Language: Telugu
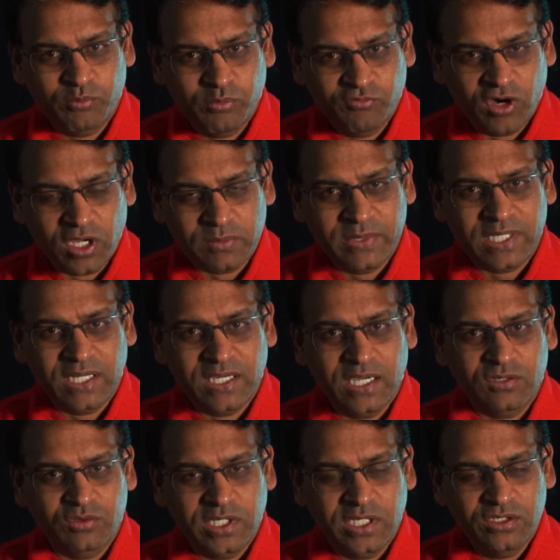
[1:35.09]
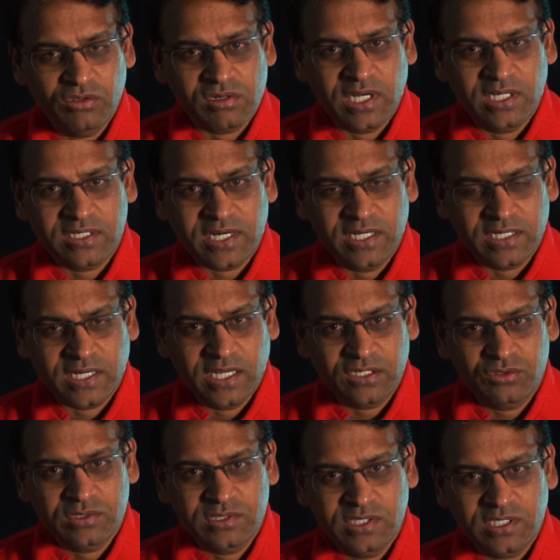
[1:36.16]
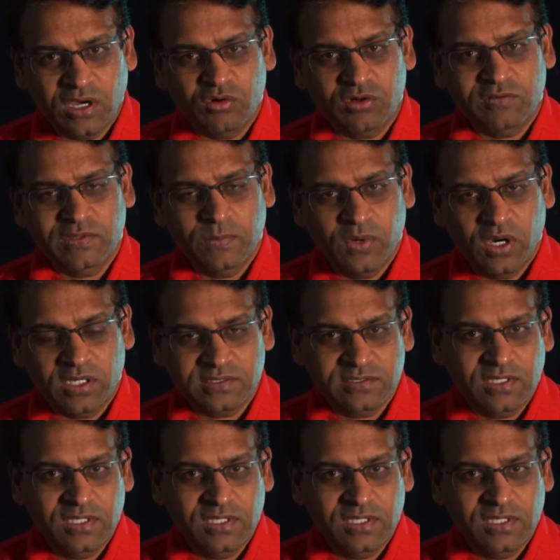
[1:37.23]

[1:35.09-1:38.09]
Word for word: ఫార్మాట్లో కాకుండా యూఆర్ ట్రై ట్రైంగ్ టు థింక్ అవుట్ ఆఫ్ ద బాక్స్